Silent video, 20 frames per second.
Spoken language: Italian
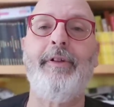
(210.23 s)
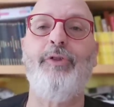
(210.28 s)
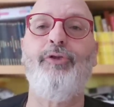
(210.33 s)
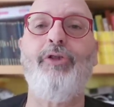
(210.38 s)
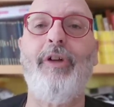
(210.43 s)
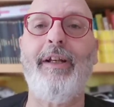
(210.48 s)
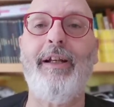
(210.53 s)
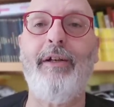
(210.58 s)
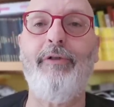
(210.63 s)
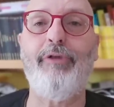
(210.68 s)

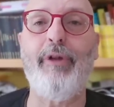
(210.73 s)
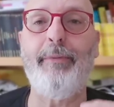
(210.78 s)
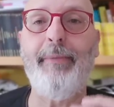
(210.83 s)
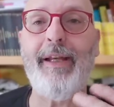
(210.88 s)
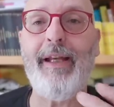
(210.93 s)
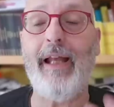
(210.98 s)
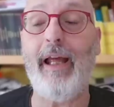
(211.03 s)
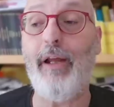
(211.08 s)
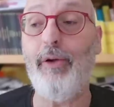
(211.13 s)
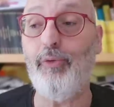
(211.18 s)
cioè nel
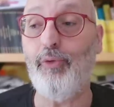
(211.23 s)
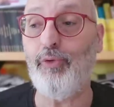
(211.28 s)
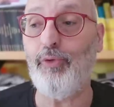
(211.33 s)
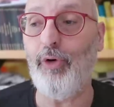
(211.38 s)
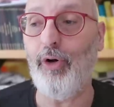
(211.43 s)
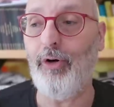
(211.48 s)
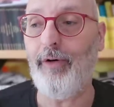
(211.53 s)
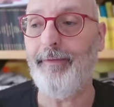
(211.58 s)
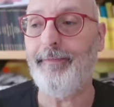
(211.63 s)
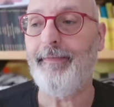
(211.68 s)

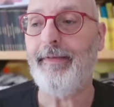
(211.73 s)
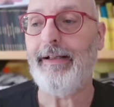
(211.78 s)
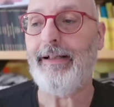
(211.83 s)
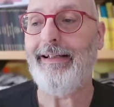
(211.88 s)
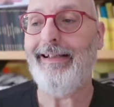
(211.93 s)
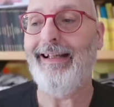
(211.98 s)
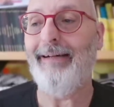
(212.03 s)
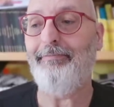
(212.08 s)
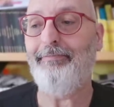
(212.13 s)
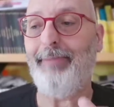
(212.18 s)
2001
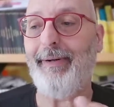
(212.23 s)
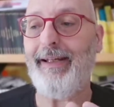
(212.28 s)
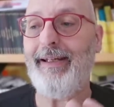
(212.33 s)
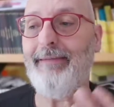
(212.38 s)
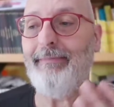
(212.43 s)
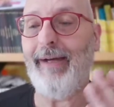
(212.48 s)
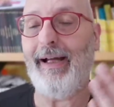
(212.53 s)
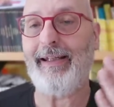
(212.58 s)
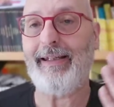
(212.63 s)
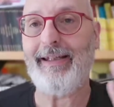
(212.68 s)
la
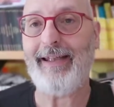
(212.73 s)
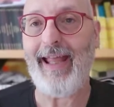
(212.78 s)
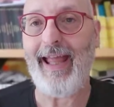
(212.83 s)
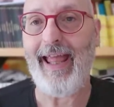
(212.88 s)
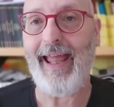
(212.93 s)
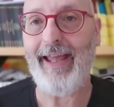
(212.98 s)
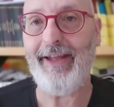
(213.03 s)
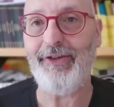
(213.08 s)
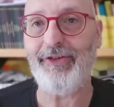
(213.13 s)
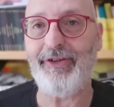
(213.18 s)
prima
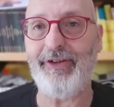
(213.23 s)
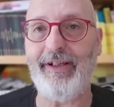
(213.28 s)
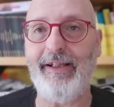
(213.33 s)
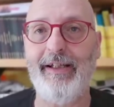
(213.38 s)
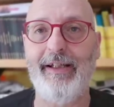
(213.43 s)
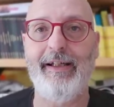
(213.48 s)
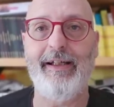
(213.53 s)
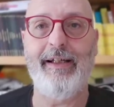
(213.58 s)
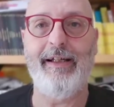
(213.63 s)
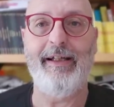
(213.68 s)

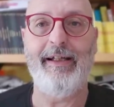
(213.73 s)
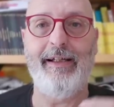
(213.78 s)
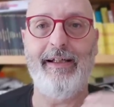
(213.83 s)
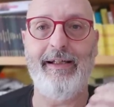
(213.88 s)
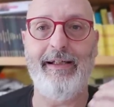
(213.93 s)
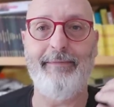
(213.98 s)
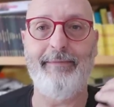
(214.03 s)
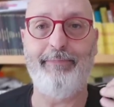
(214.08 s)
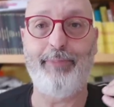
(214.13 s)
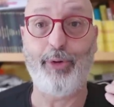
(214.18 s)
tesi
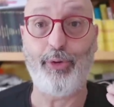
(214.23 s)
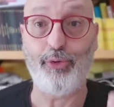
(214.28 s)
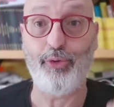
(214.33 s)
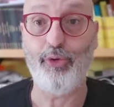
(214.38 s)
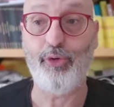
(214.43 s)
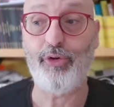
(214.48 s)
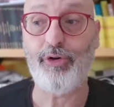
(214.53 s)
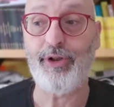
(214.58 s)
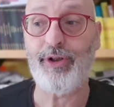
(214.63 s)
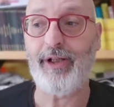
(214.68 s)
eh,
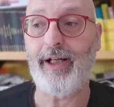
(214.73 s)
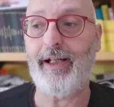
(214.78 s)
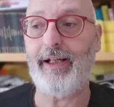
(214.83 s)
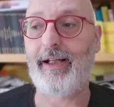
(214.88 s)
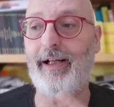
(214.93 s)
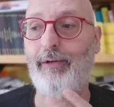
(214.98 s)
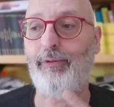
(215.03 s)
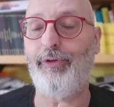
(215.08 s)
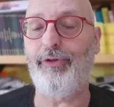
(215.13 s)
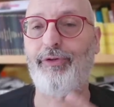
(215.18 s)
prodotta
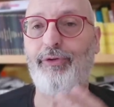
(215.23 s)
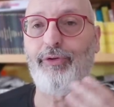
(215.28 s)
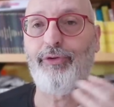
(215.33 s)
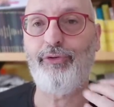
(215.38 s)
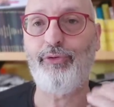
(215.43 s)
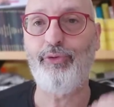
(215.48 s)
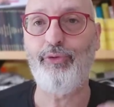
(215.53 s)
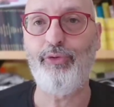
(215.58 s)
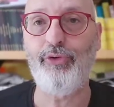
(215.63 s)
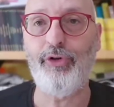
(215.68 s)
da questo
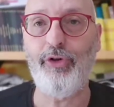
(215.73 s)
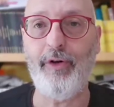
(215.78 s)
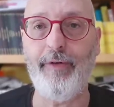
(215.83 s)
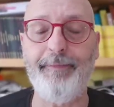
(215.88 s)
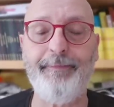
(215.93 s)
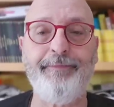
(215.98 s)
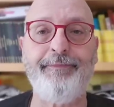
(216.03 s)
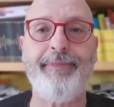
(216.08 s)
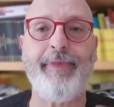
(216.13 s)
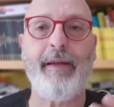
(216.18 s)

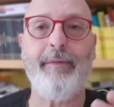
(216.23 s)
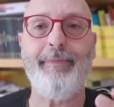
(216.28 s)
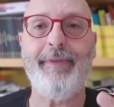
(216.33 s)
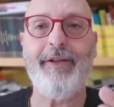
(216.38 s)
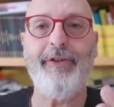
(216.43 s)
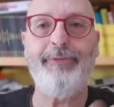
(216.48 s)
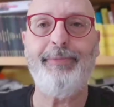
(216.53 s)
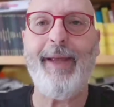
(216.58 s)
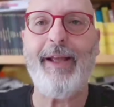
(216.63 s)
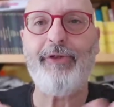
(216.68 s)
studio mi
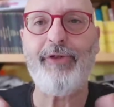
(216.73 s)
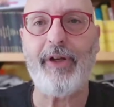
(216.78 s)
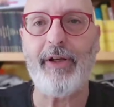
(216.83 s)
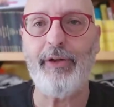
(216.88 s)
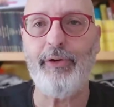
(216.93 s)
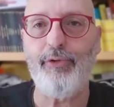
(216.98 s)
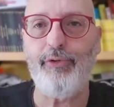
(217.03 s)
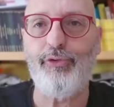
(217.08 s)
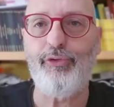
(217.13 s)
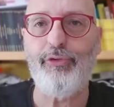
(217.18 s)
dispiace
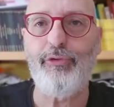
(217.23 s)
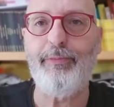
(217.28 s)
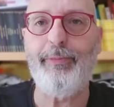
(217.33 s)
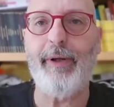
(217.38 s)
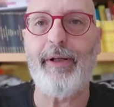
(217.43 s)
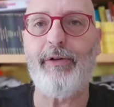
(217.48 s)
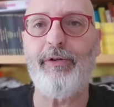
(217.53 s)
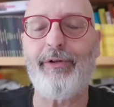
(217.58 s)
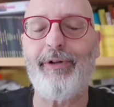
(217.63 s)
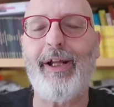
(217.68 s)
che
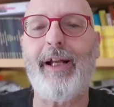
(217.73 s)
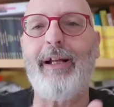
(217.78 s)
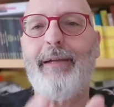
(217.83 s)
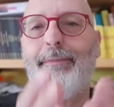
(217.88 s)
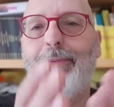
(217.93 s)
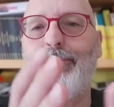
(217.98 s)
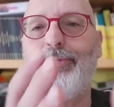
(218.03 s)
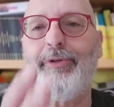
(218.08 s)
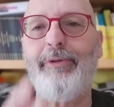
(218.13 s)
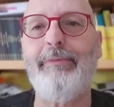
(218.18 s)
YouTube non dà la
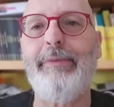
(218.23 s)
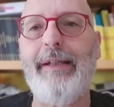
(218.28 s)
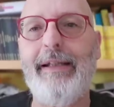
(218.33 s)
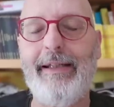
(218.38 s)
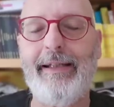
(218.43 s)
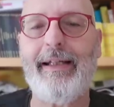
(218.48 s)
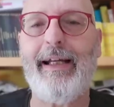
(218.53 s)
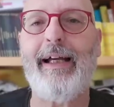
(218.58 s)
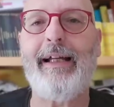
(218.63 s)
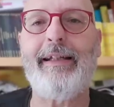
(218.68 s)

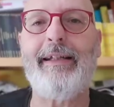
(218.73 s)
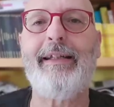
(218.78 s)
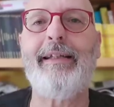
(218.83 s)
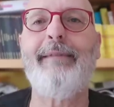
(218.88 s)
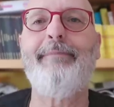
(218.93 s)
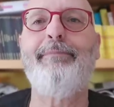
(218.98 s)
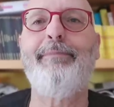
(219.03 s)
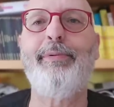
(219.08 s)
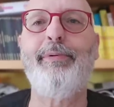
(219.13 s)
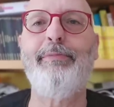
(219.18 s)
possibilità
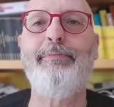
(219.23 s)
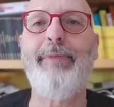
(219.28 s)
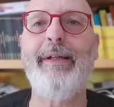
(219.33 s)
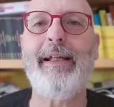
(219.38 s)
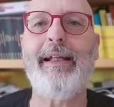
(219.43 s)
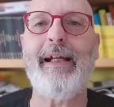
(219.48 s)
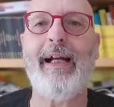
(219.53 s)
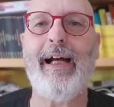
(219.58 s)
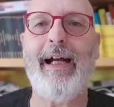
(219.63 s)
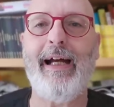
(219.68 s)
di
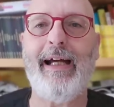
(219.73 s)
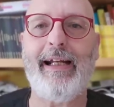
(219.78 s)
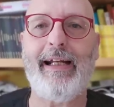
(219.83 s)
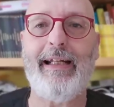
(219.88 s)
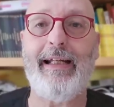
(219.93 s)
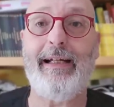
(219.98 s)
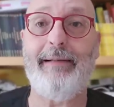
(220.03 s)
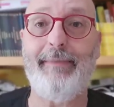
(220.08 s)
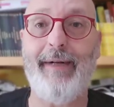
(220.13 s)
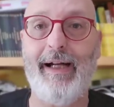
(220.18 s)

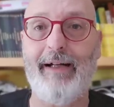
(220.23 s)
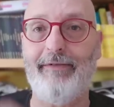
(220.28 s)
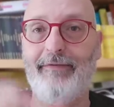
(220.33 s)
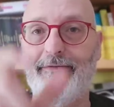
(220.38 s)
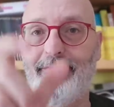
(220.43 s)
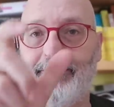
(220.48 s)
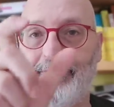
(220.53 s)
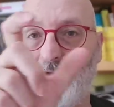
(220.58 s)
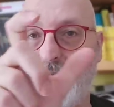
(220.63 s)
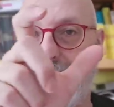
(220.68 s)
pubblicarla, ma
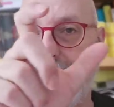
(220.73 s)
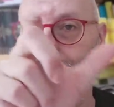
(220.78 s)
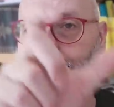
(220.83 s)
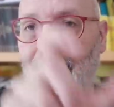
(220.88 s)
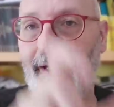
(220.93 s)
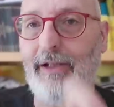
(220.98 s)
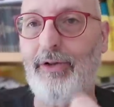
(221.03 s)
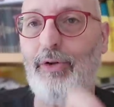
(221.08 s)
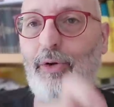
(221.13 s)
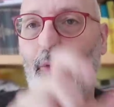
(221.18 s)
ve la
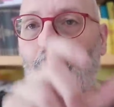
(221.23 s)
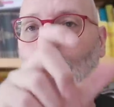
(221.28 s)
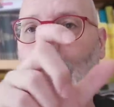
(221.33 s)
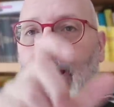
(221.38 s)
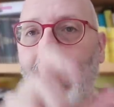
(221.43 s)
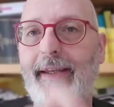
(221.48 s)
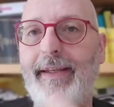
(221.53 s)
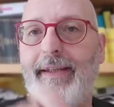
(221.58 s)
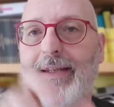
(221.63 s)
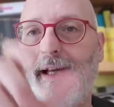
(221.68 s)
metto
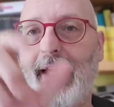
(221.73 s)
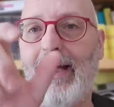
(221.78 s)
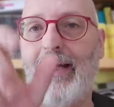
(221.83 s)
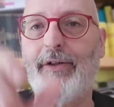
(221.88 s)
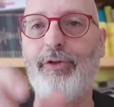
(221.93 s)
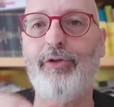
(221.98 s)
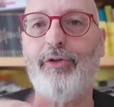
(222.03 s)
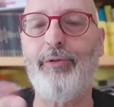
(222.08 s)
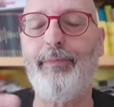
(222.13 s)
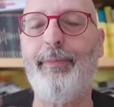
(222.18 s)
qua
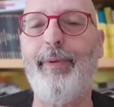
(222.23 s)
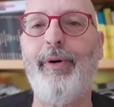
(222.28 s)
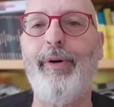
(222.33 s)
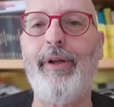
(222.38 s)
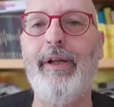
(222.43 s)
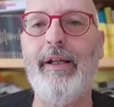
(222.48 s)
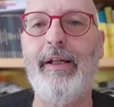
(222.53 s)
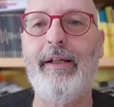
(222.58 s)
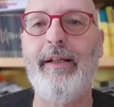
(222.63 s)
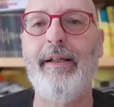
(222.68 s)
intanto e
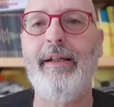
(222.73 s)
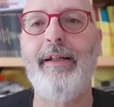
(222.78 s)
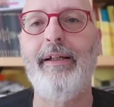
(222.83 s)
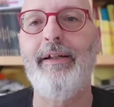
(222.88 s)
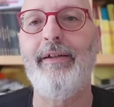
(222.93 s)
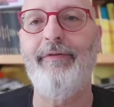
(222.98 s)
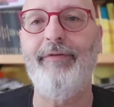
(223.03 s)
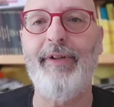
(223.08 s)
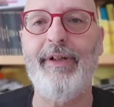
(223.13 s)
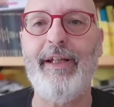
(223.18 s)
poi
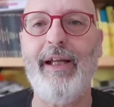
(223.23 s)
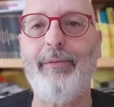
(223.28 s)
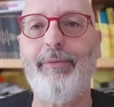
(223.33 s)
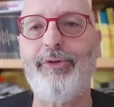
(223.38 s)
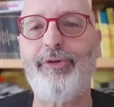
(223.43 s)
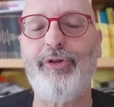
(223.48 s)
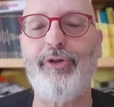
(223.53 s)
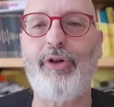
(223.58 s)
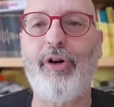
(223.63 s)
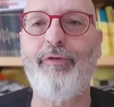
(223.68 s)
vediamo
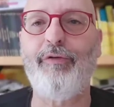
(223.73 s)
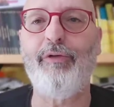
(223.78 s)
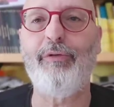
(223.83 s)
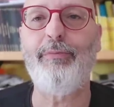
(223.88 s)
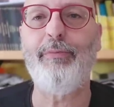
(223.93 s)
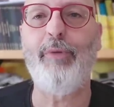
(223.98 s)
se trovo un